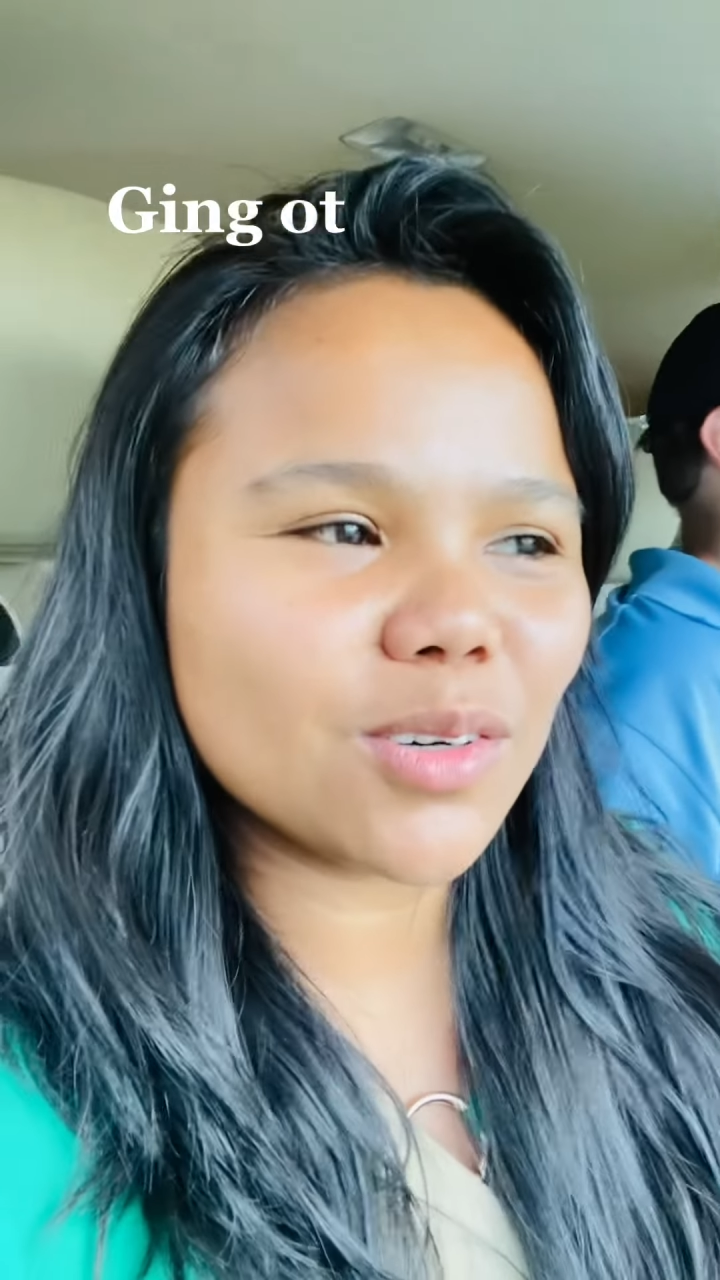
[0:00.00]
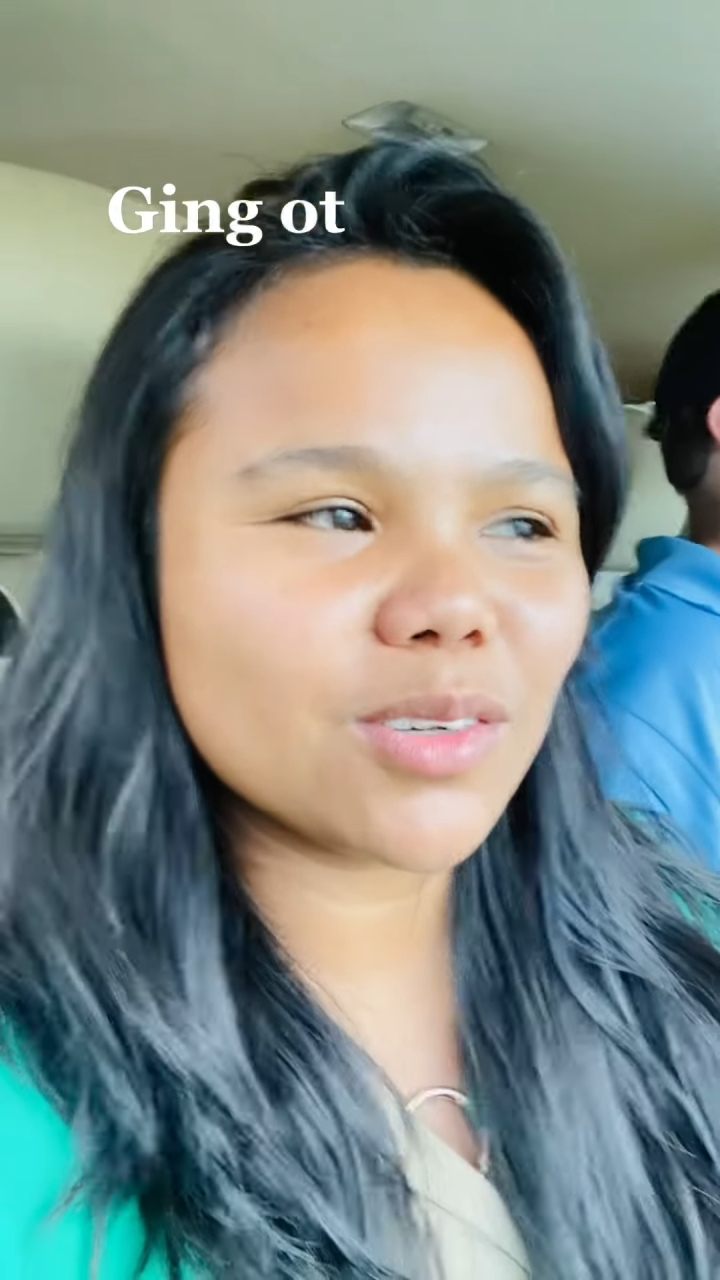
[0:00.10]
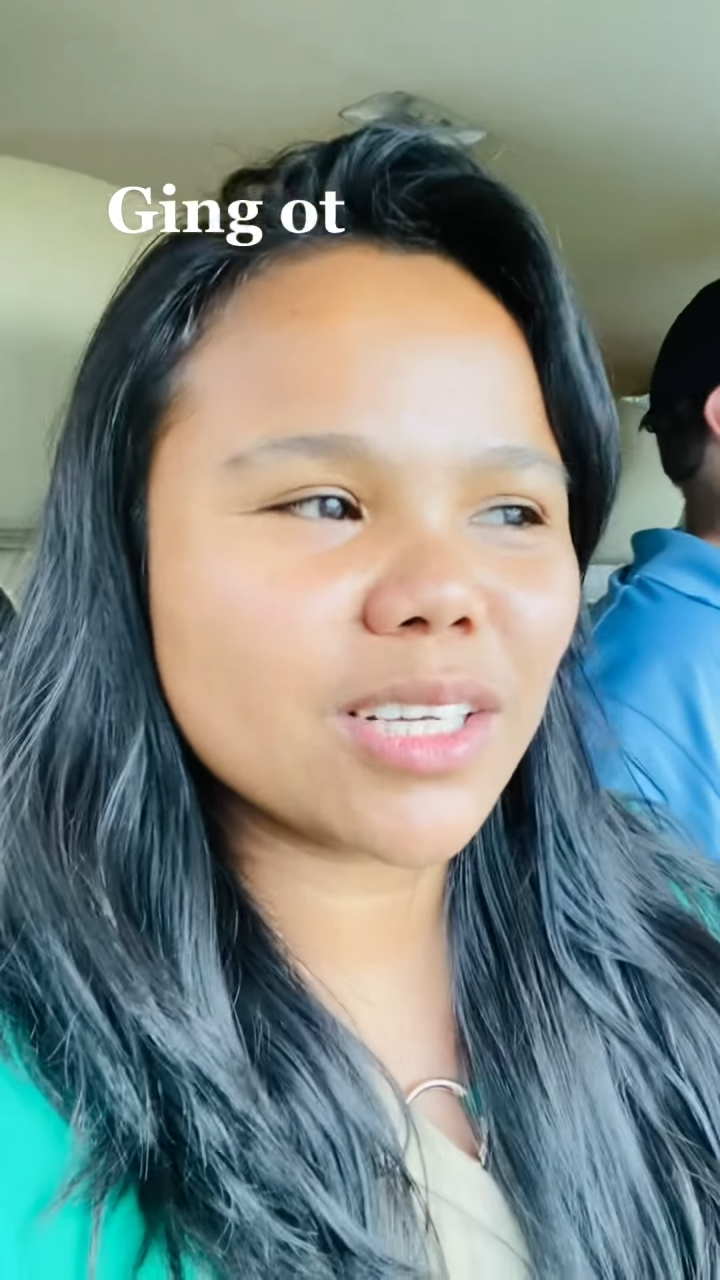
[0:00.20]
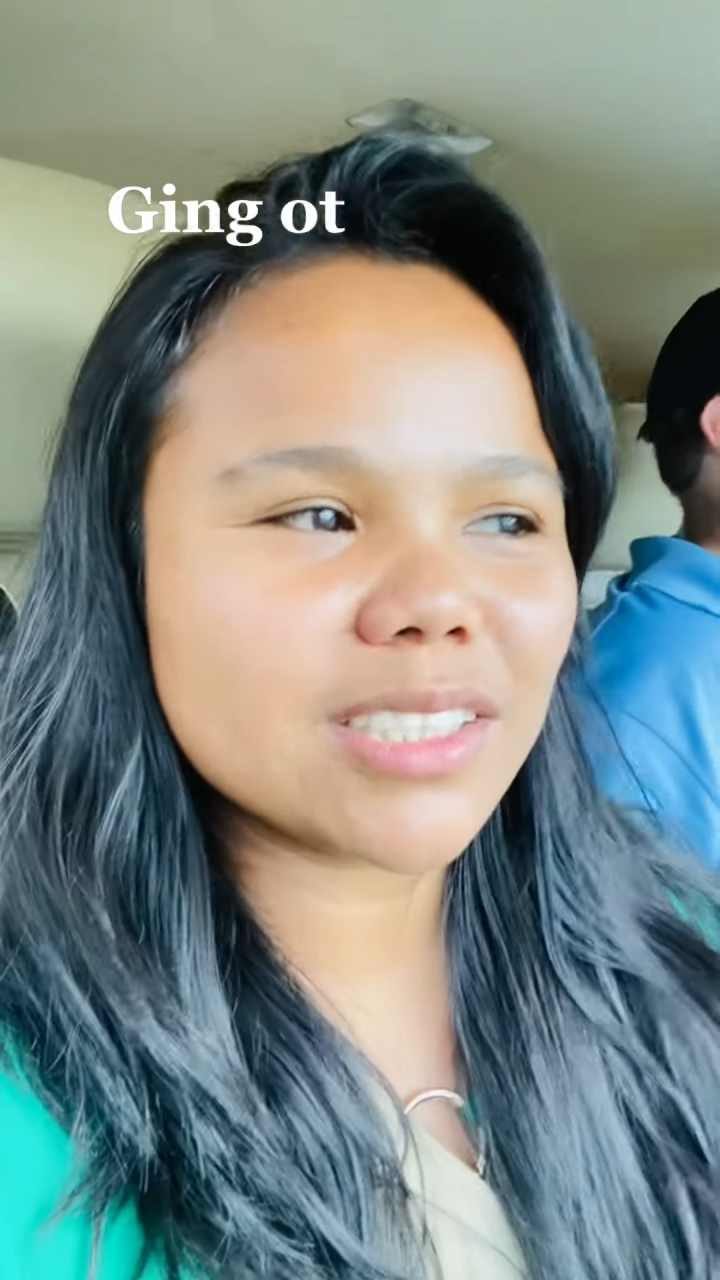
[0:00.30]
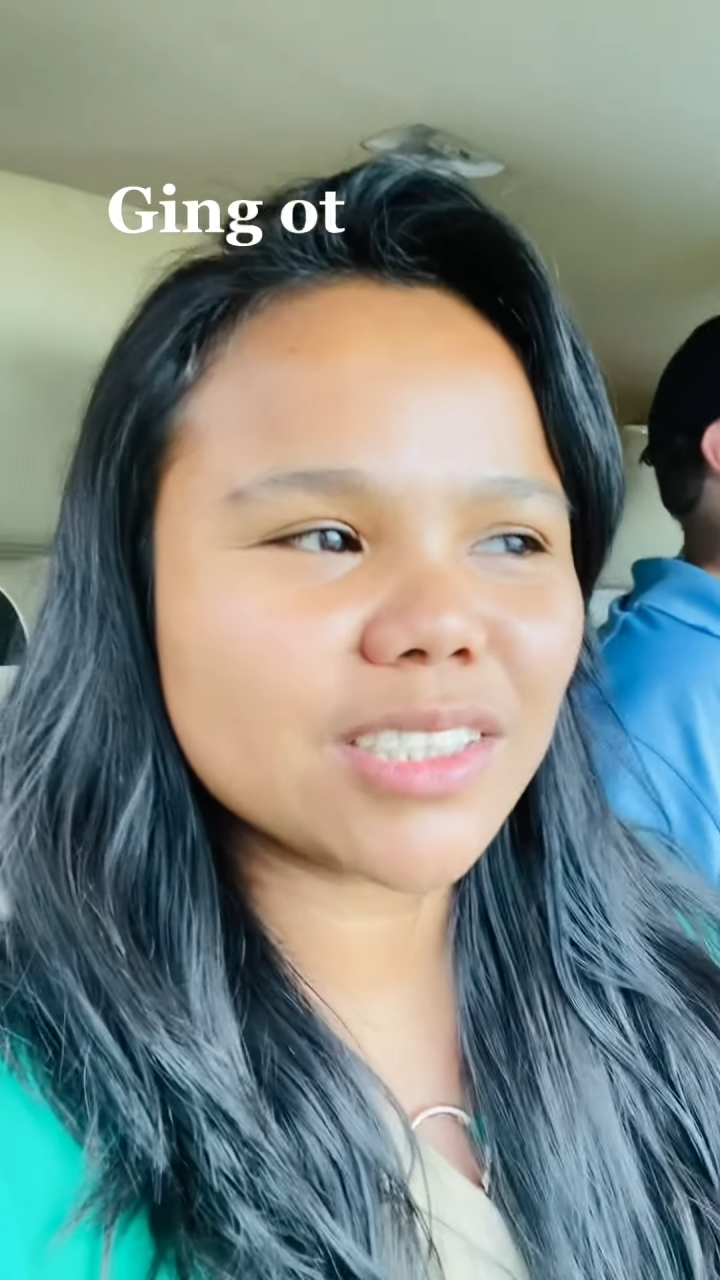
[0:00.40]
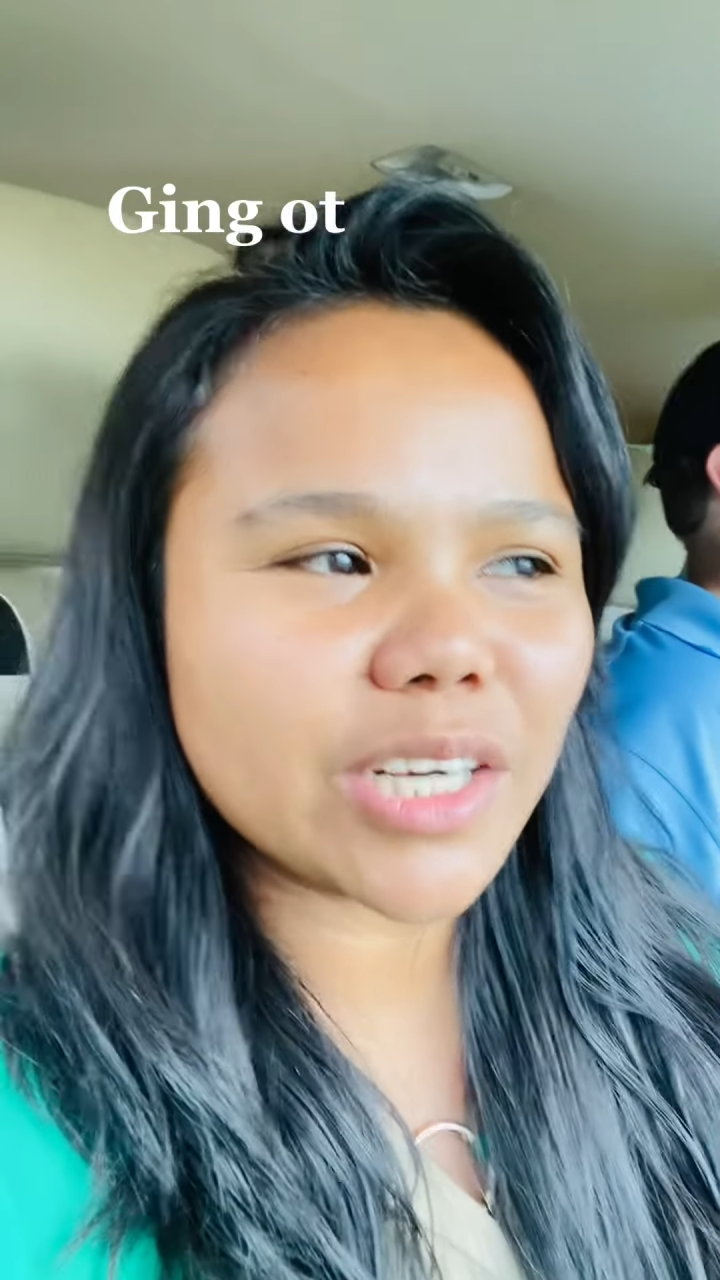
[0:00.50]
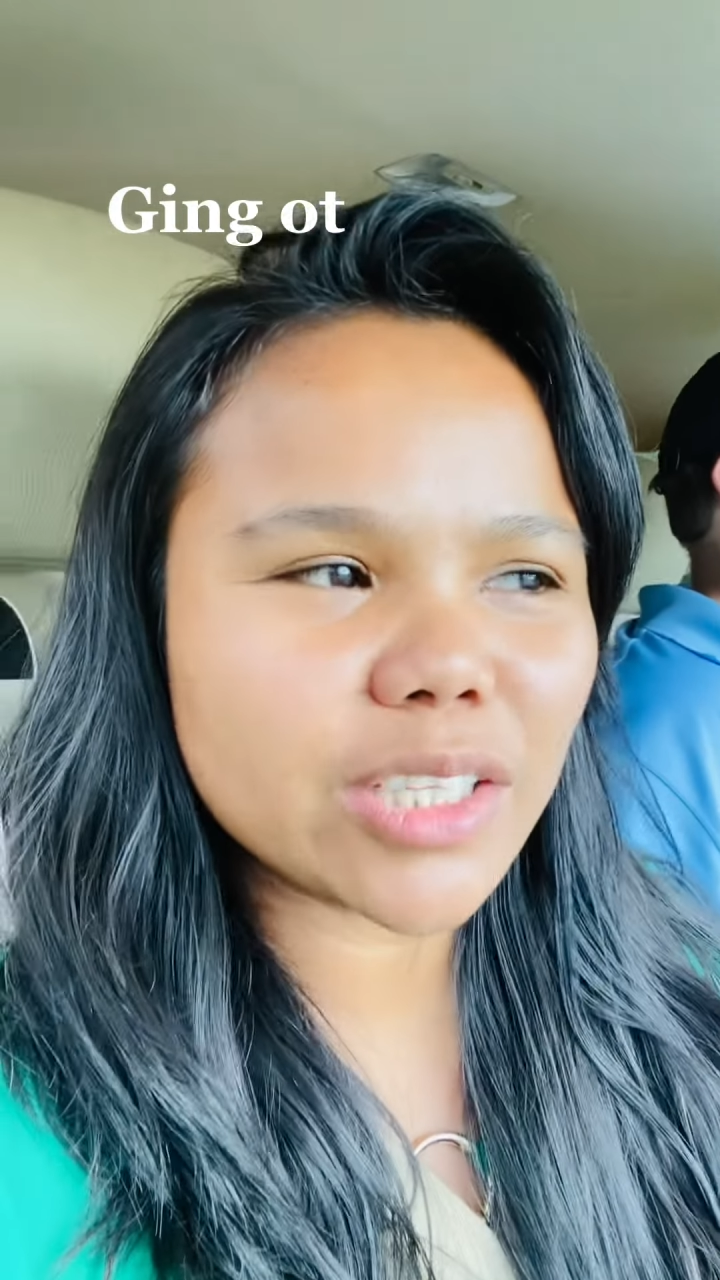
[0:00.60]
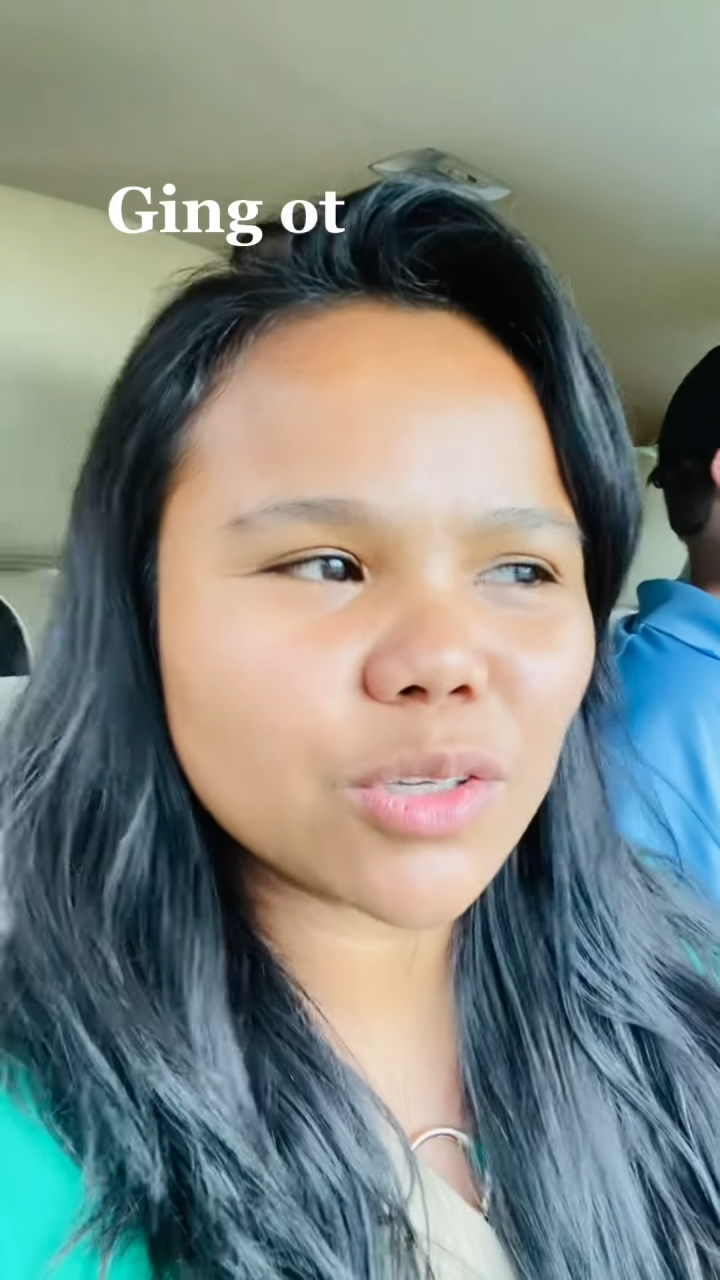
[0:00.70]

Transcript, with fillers: na-straight